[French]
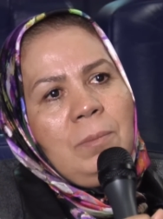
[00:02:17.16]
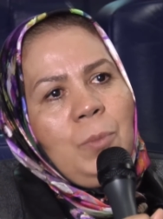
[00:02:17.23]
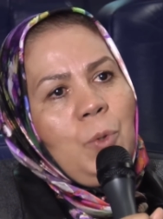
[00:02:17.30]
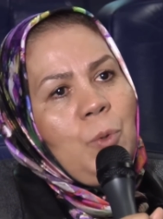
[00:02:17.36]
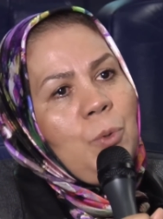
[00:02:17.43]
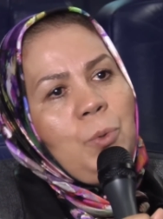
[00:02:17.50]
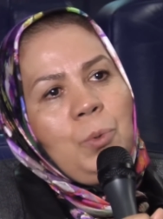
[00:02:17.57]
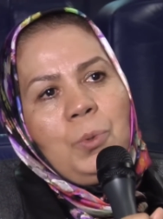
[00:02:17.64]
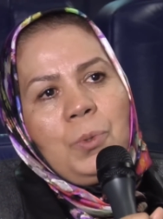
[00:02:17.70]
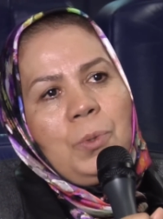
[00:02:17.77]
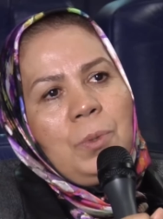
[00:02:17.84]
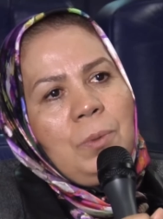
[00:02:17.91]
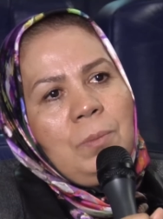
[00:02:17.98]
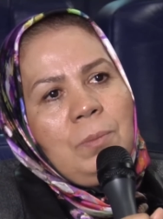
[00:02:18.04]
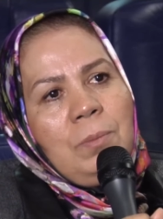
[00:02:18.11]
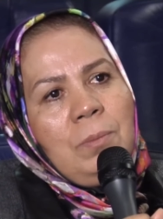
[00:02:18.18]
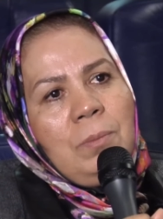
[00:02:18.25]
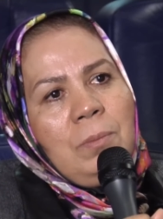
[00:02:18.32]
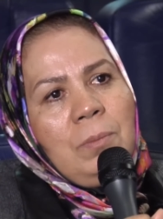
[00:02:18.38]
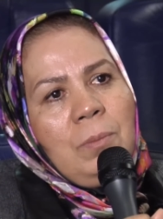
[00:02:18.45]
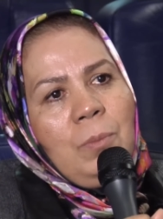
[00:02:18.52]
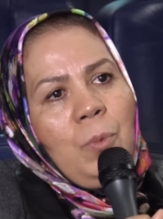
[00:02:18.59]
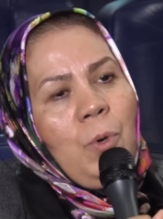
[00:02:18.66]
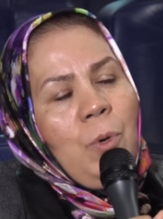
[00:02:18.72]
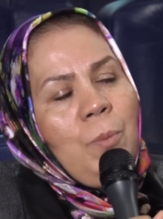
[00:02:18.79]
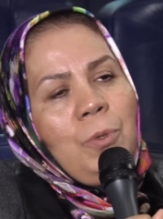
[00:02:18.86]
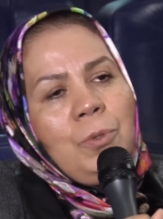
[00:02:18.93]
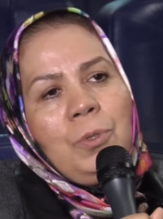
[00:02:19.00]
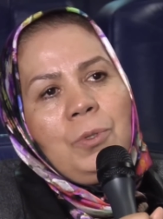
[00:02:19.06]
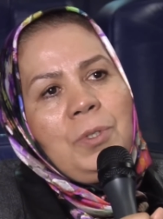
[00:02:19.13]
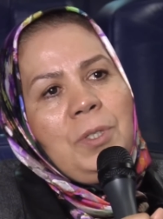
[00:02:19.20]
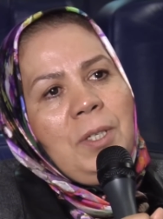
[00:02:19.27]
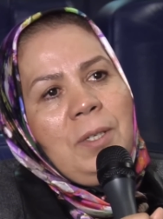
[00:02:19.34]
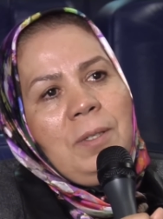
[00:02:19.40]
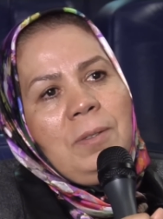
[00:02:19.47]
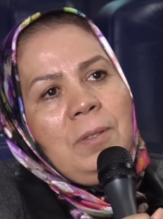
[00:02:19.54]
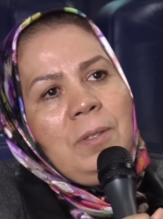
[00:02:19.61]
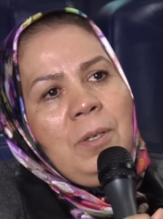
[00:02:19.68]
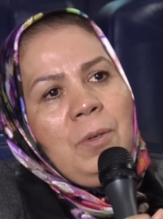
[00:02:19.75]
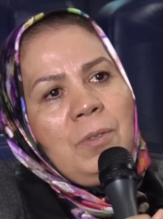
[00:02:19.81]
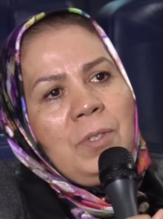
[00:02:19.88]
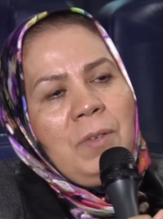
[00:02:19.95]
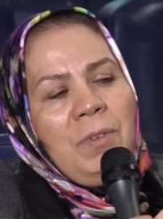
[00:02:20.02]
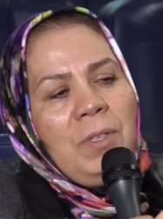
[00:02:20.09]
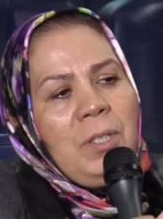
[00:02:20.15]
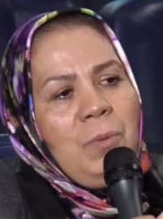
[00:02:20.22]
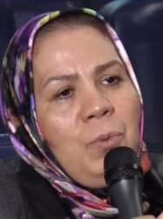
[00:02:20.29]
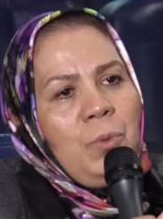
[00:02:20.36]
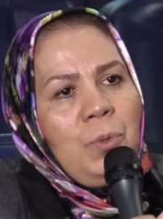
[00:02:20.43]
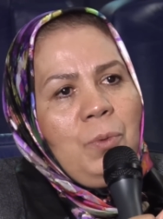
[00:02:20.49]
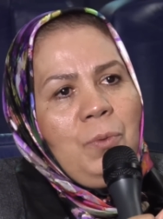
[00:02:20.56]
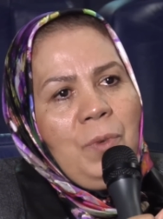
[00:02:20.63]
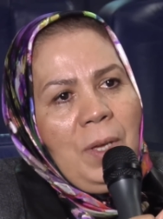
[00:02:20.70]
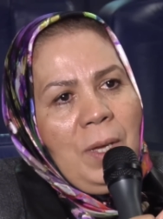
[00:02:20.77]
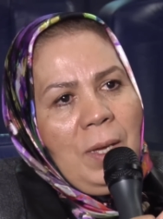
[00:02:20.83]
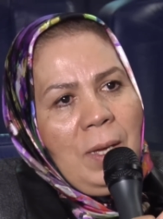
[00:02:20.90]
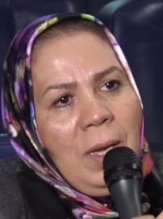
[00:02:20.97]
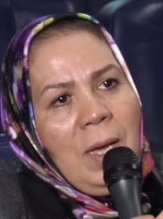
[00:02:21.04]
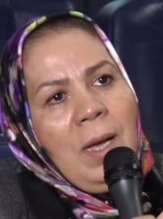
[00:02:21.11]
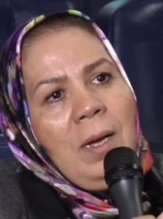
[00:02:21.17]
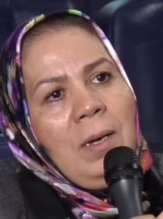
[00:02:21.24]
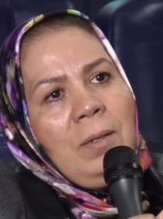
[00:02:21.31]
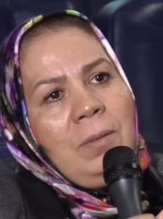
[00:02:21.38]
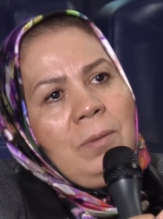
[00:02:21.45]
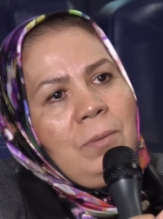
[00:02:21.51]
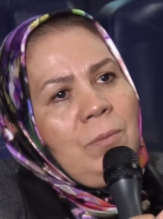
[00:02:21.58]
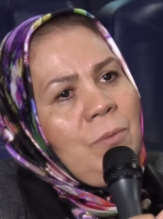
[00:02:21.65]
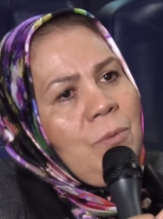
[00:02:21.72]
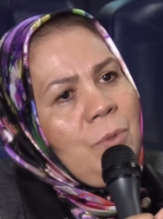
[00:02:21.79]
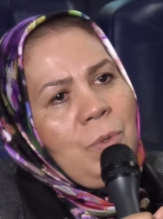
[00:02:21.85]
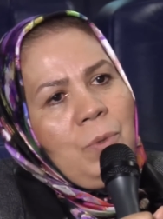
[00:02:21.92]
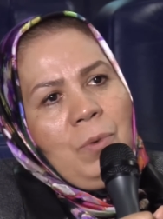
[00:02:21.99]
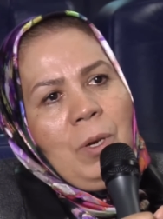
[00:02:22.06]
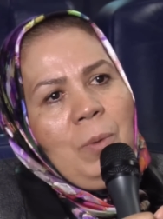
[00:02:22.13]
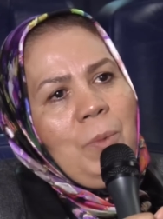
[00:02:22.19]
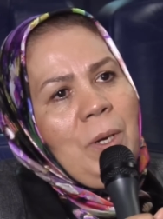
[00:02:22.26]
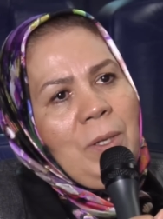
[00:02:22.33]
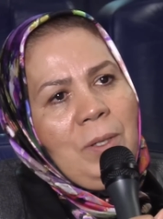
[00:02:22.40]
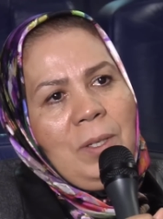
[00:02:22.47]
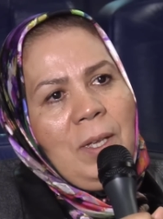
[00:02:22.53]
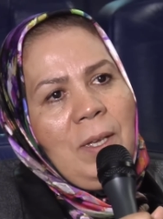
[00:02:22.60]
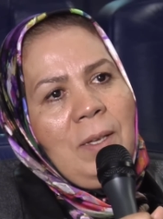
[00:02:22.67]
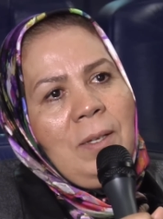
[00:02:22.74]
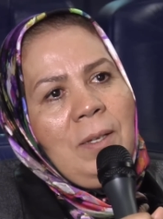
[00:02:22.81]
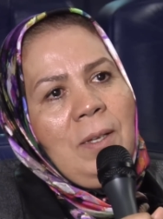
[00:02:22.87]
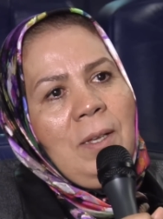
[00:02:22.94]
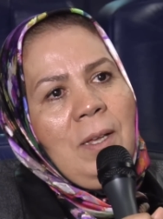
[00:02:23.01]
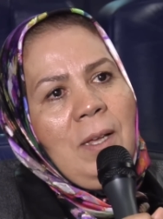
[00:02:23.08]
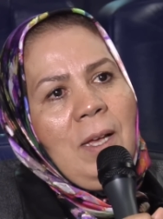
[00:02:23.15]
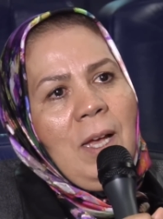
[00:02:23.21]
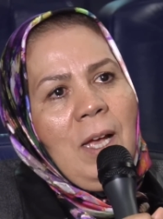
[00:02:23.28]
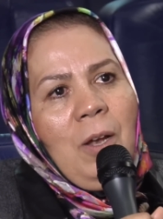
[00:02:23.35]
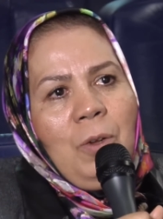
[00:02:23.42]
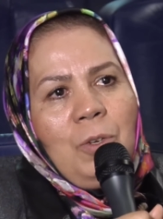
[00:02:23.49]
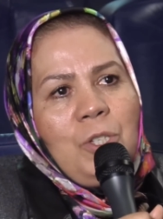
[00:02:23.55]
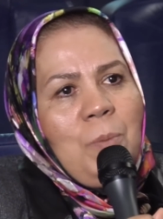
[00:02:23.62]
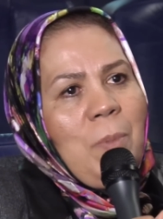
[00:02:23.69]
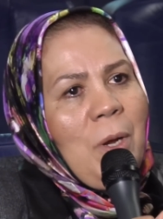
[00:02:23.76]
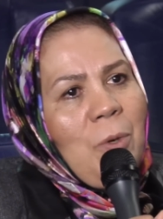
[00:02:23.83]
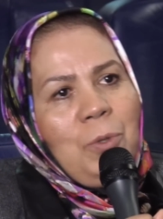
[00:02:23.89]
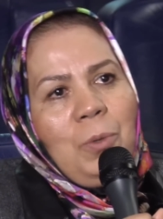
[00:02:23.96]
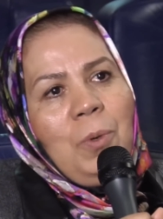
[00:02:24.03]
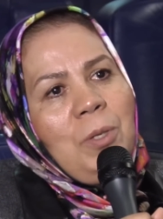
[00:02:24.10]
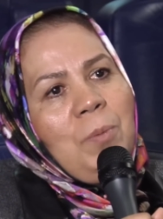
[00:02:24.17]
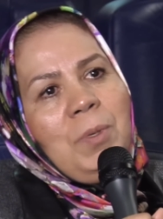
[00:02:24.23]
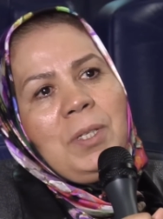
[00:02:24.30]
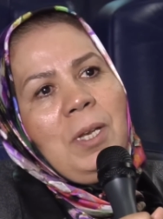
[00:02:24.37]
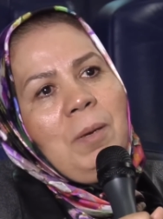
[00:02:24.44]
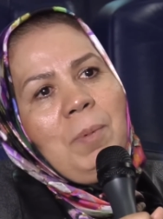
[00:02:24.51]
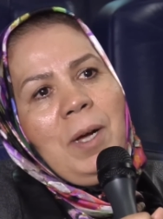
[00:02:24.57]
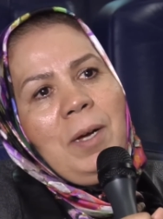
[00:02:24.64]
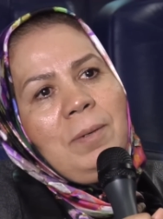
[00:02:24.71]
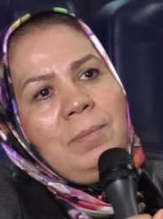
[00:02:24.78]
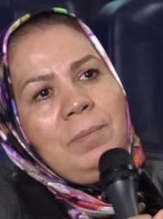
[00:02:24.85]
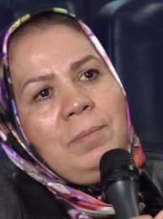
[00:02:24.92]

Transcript: Pour nous tous. Pour le monde entier. Vous savez, si vous sauvez un, vous sauvez l'humanité. Alors, j'ai pas le droit de baisser les bras.